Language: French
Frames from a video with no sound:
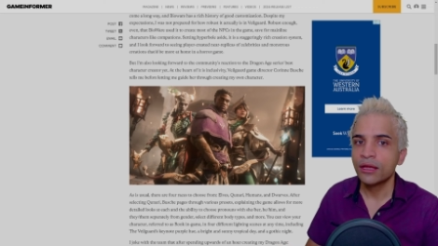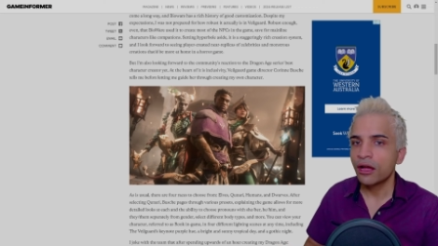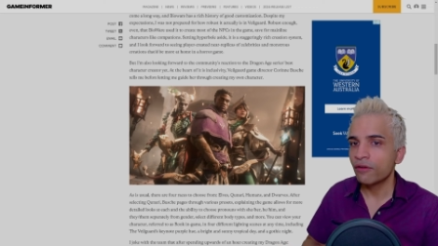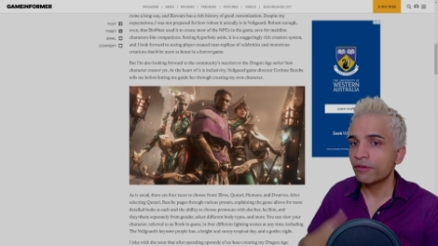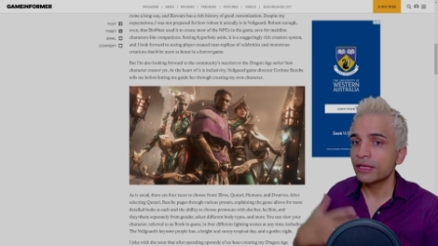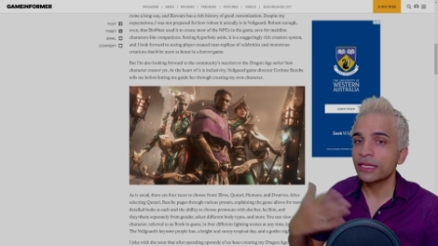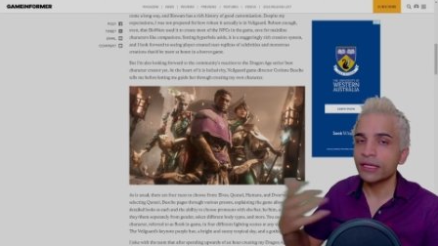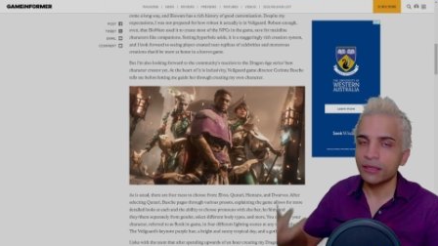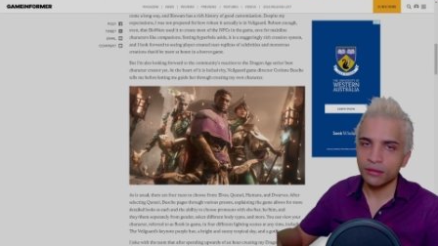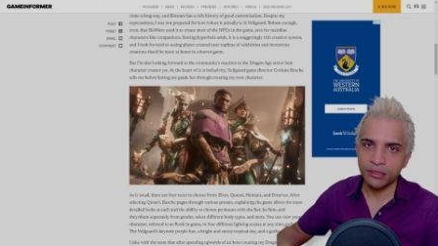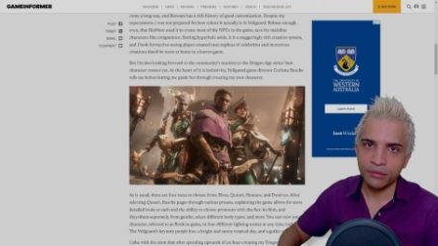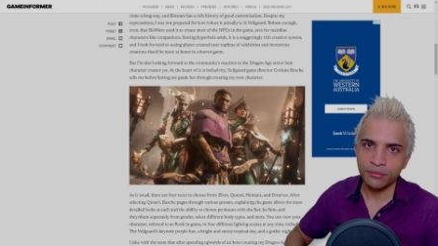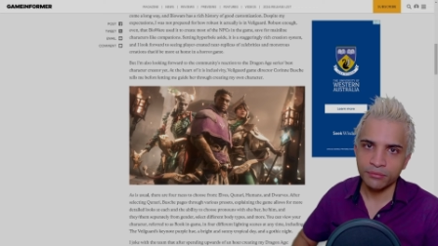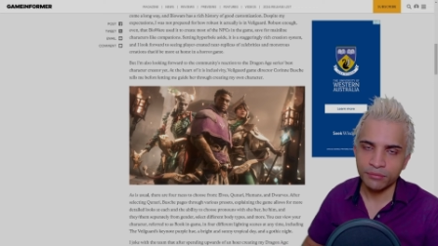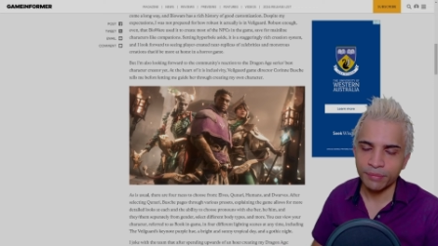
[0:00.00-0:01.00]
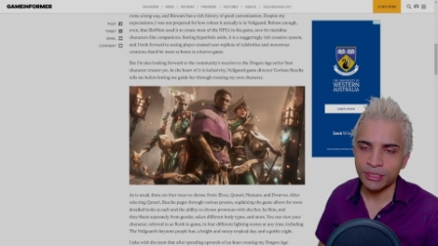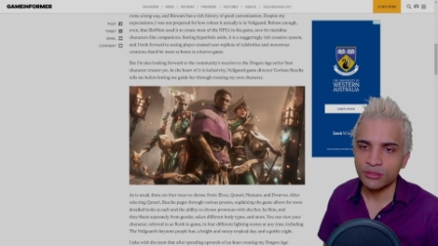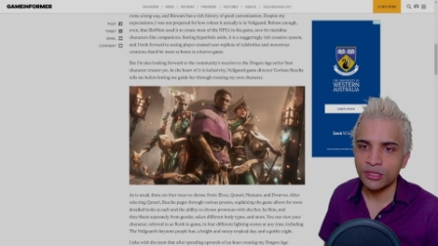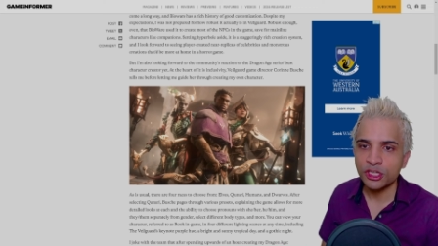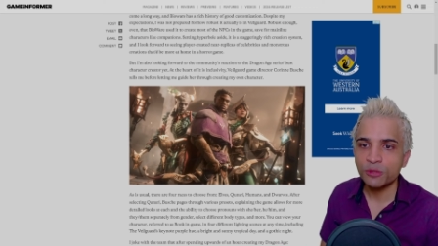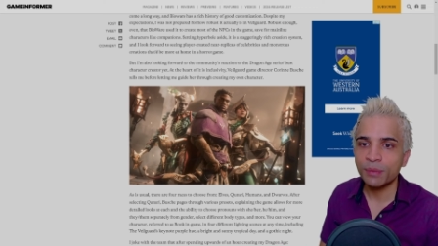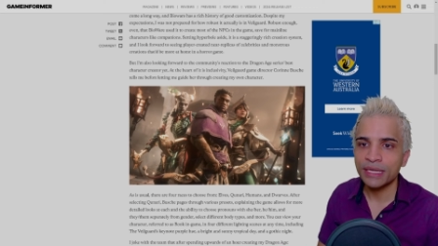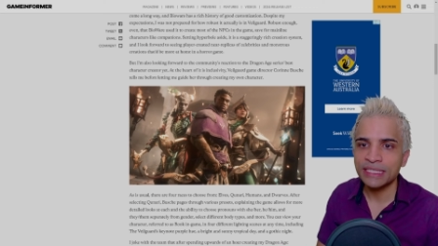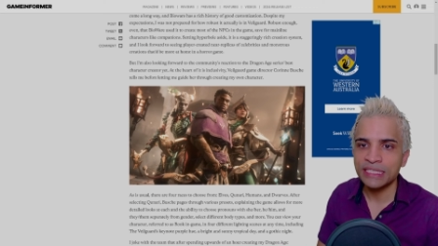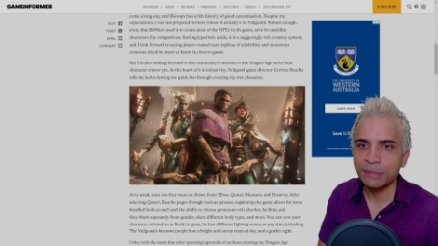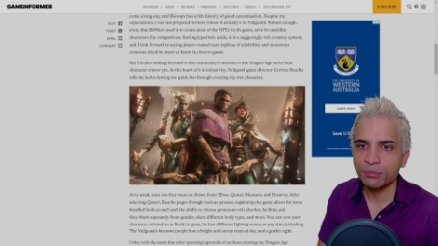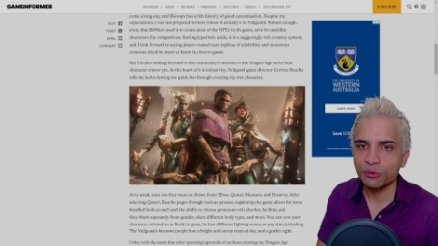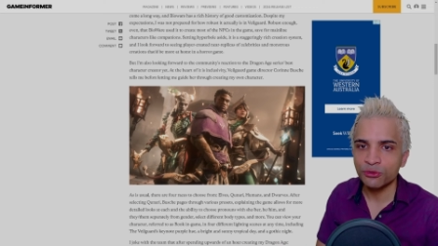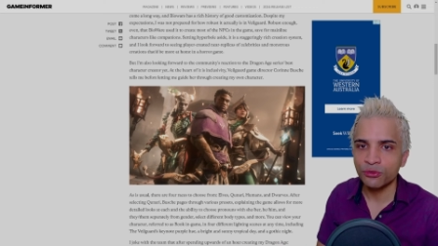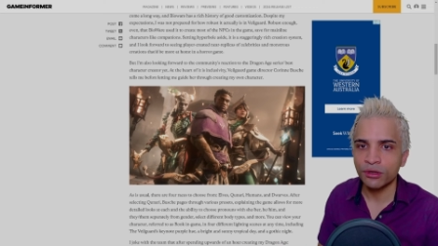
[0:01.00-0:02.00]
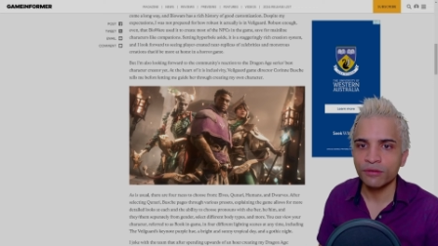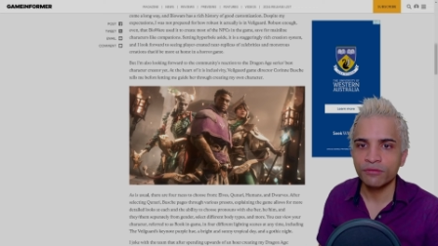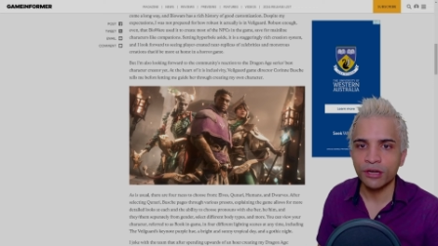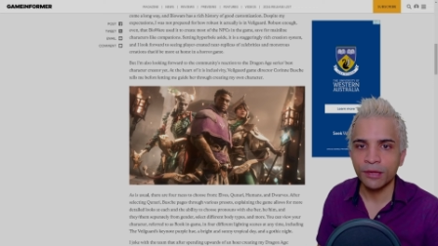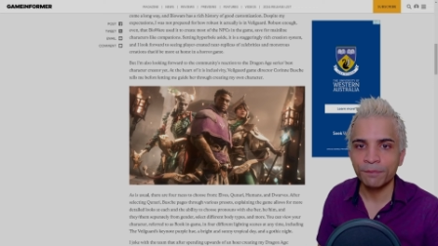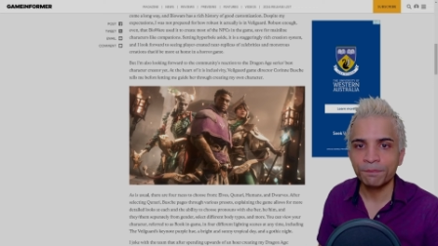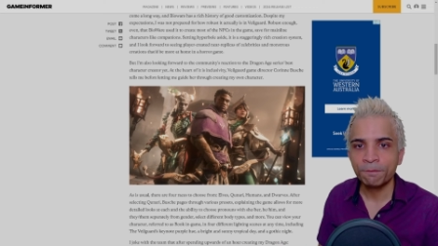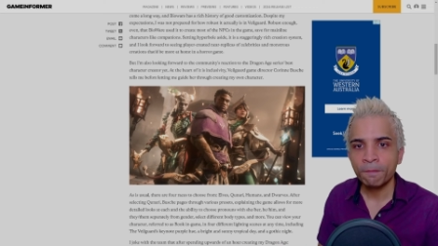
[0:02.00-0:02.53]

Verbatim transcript: enfin les, les, personnages principaux, quoi. Voilà.